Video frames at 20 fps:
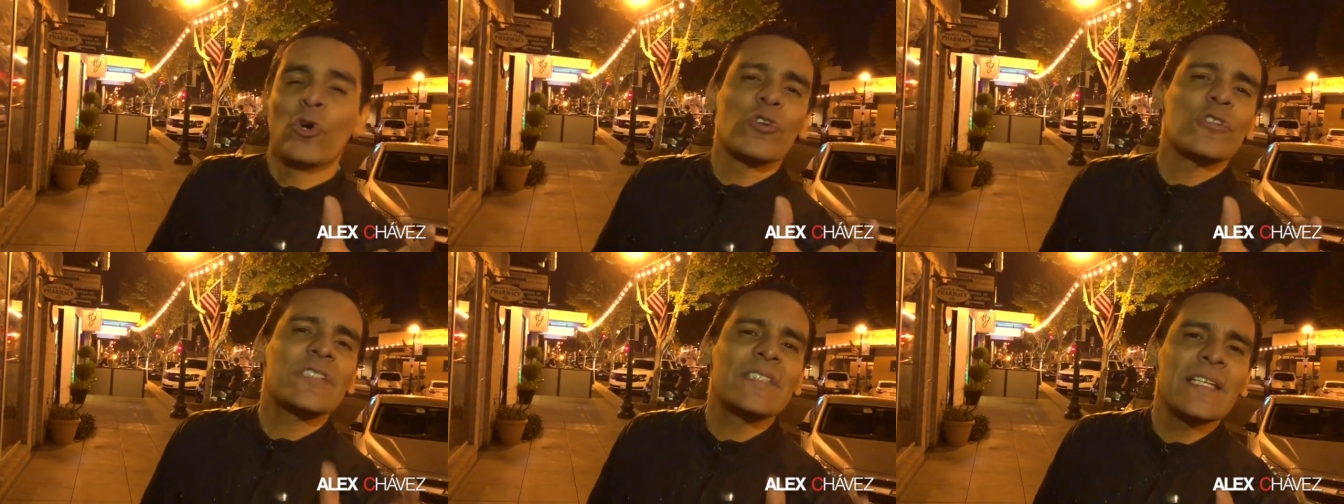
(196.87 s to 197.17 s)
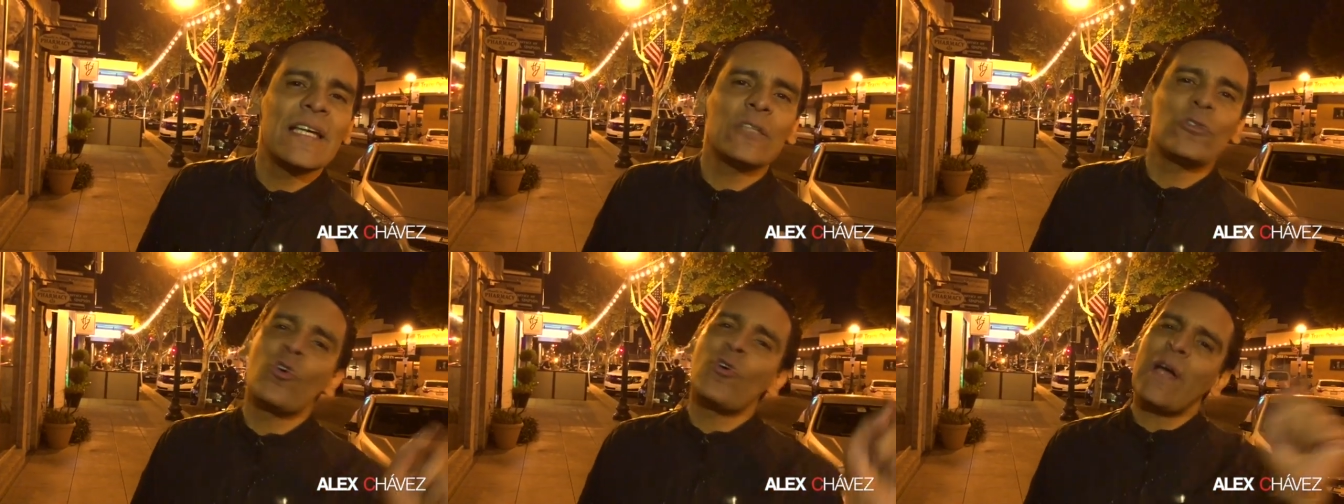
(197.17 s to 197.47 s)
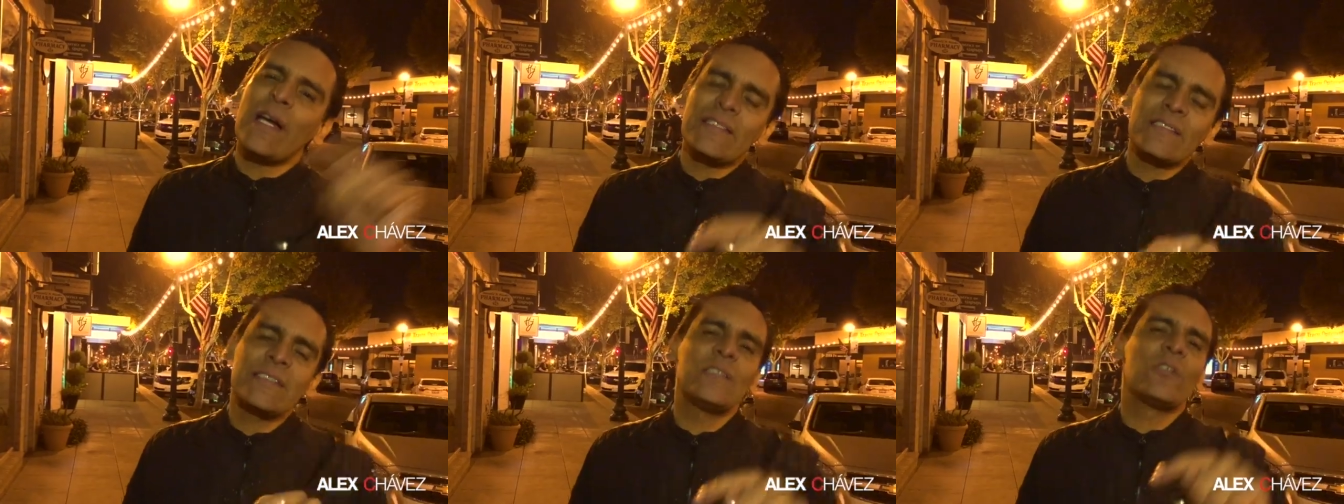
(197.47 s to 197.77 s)
O sea, no
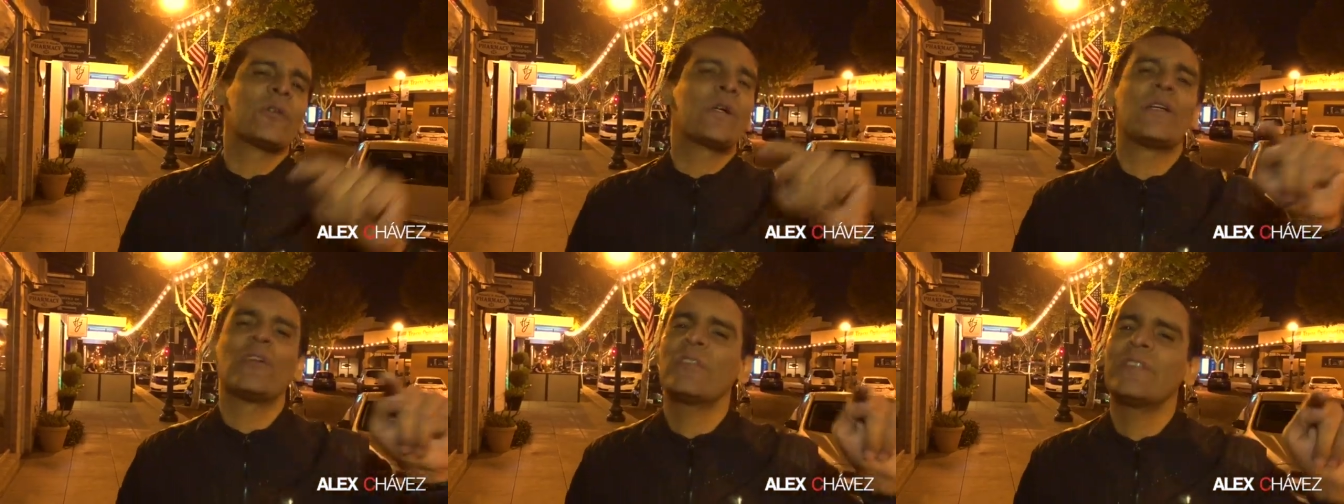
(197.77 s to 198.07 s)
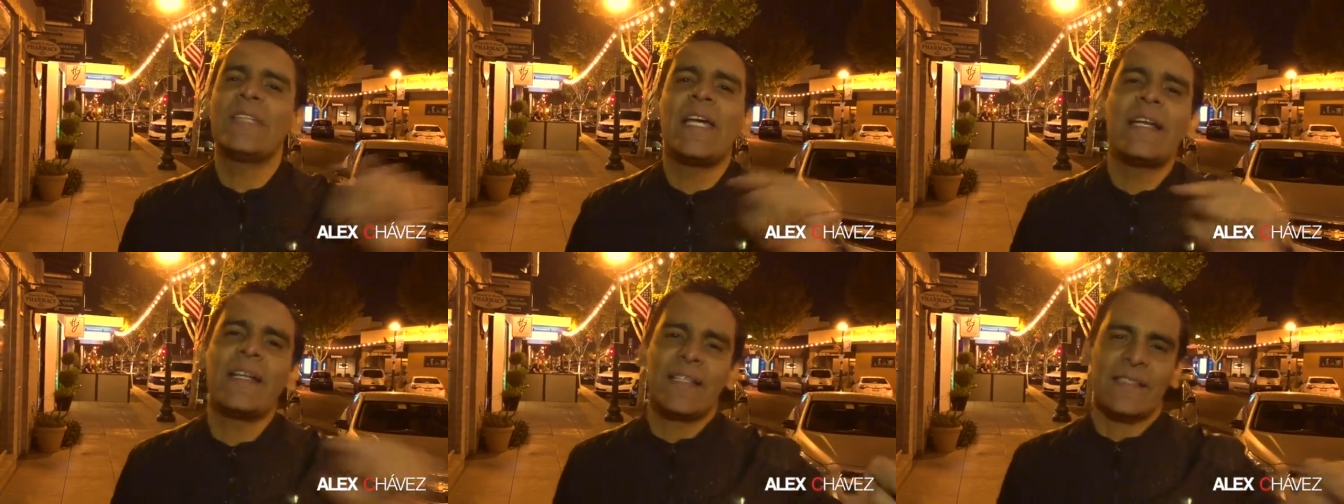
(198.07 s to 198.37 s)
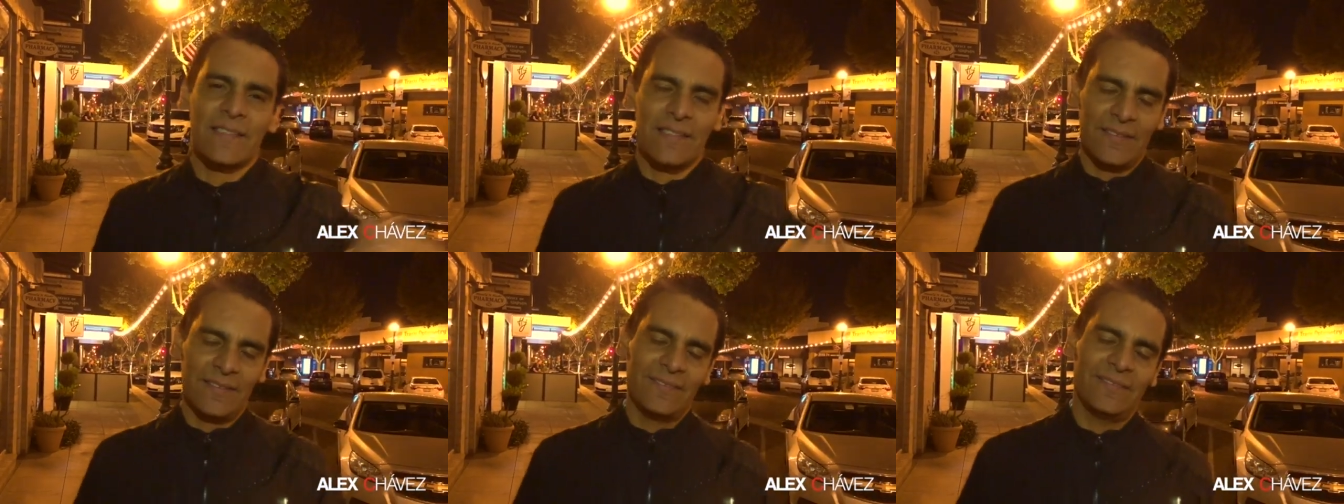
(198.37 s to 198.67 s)
gastes lo que no
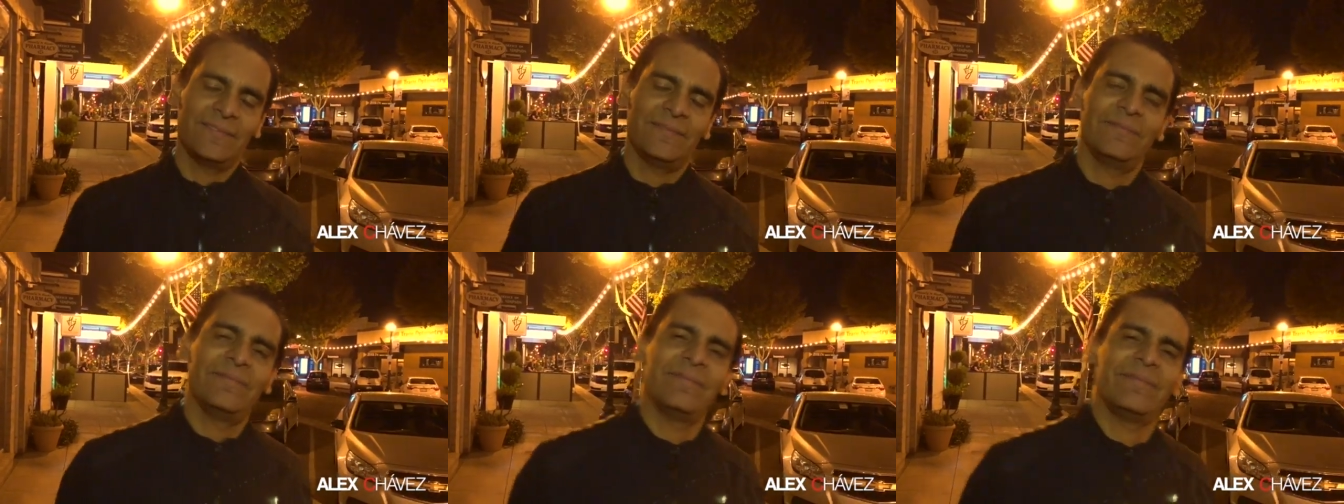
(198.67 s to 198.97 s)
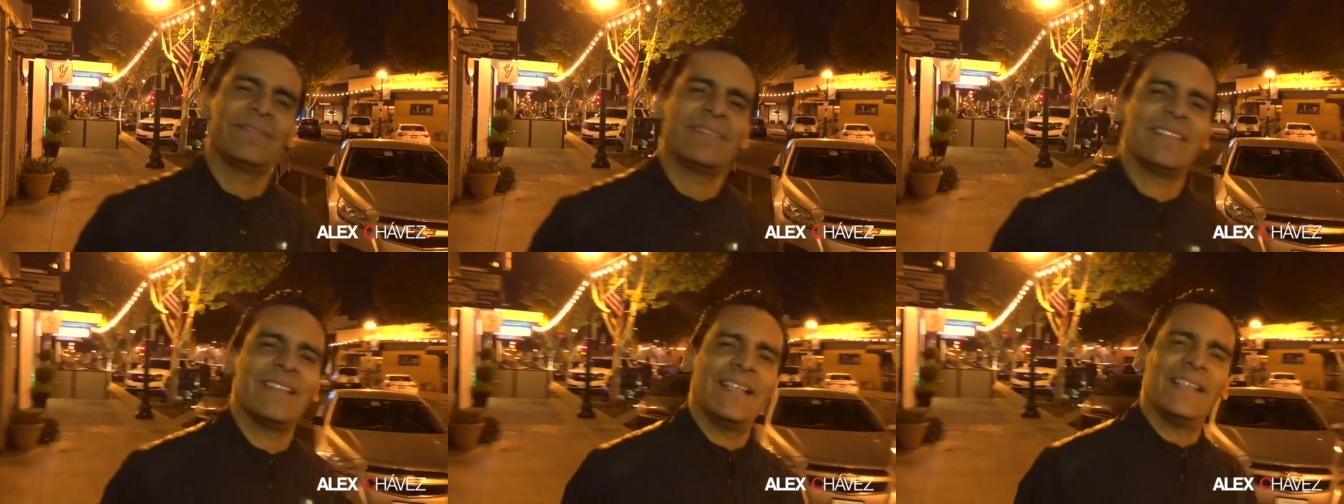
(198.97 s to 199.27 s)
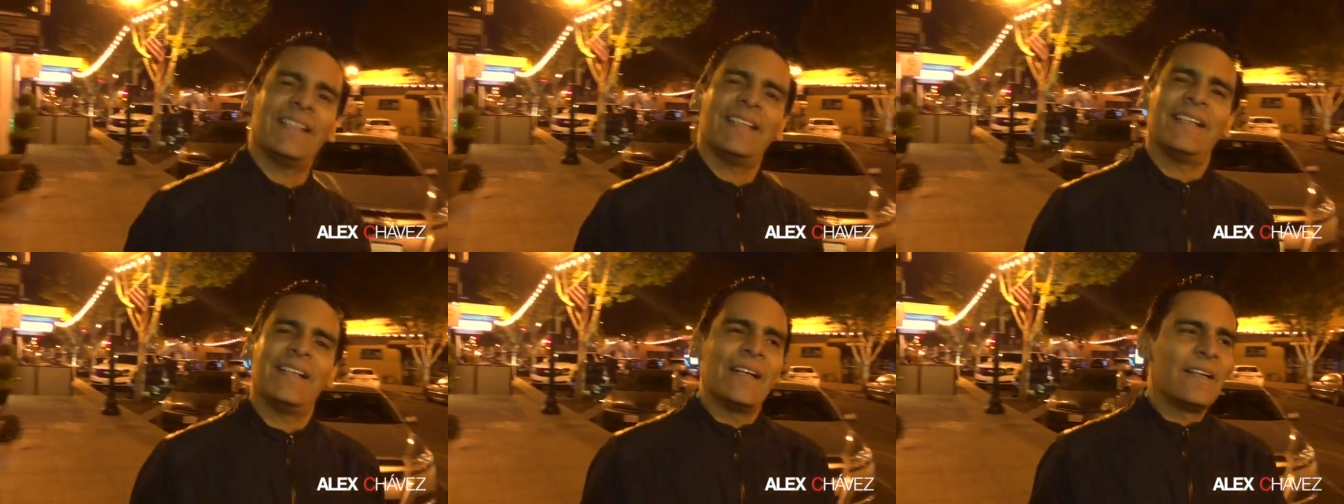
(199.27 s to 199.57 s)
tienes.
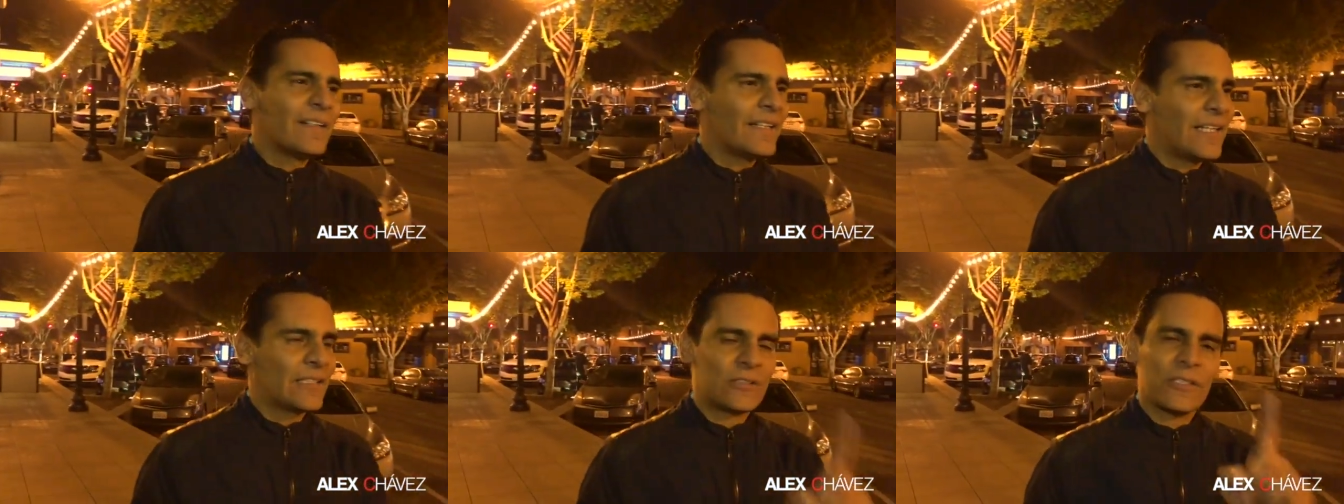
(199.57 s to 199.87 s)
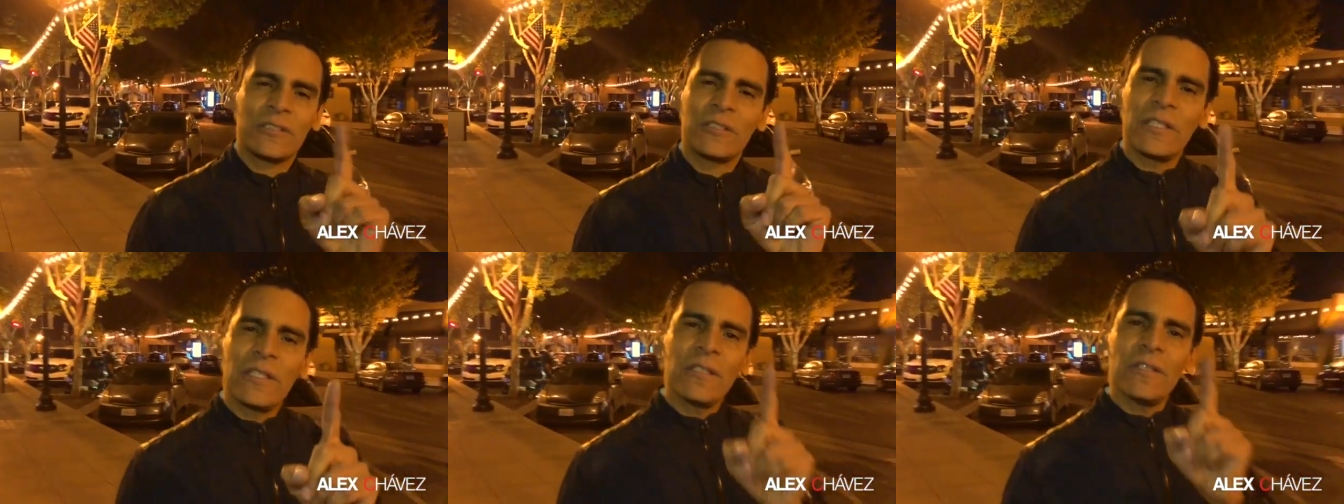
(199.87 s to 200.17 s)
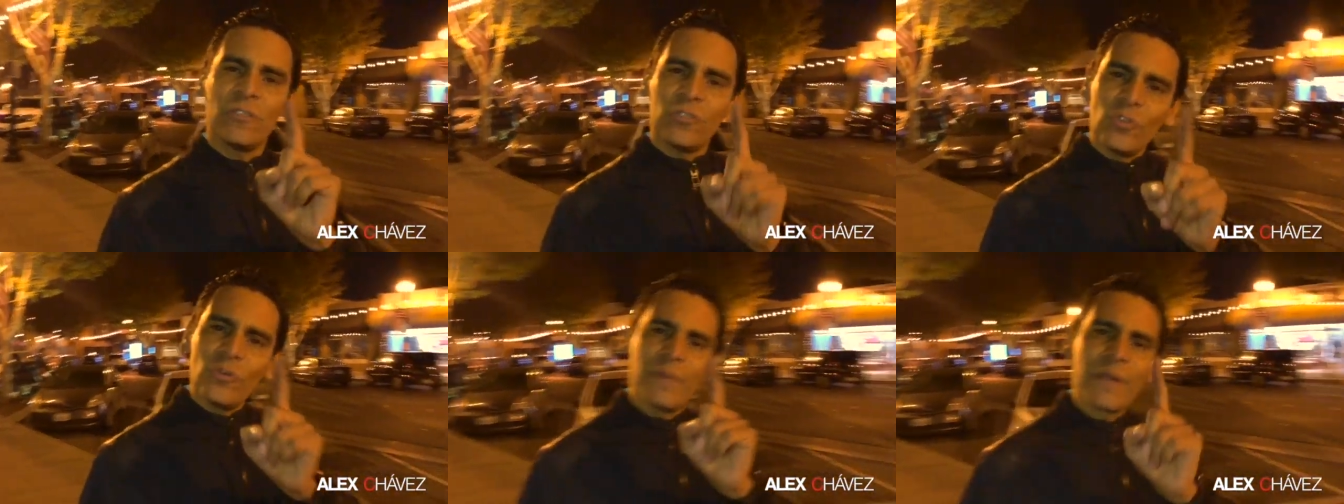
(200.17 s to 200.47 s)
Ese es el
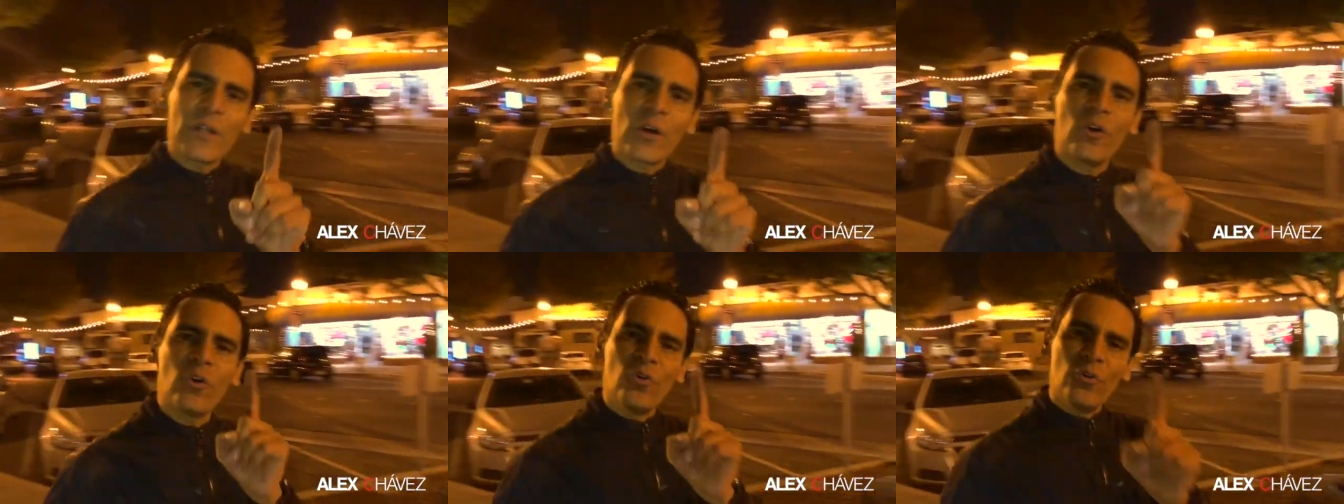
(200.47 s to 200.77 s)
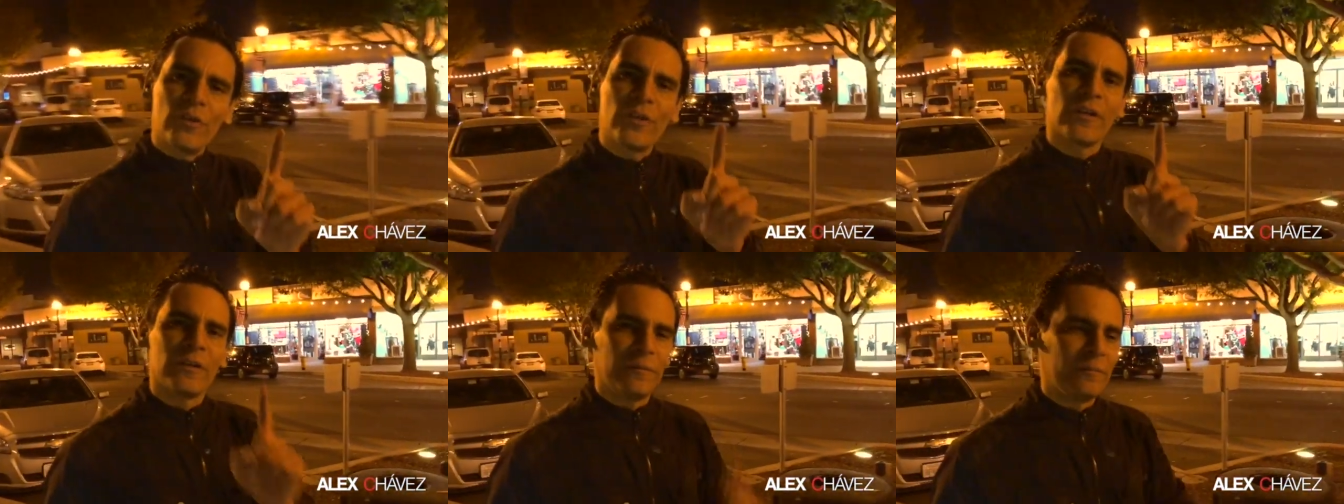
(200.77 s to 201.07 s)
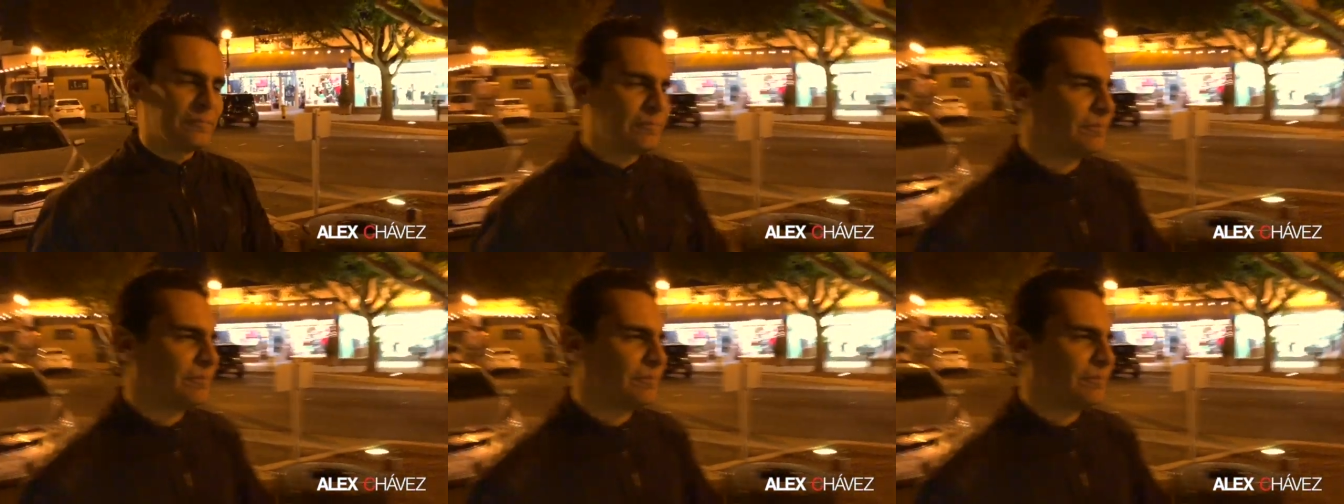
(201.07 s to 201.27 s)
número uno.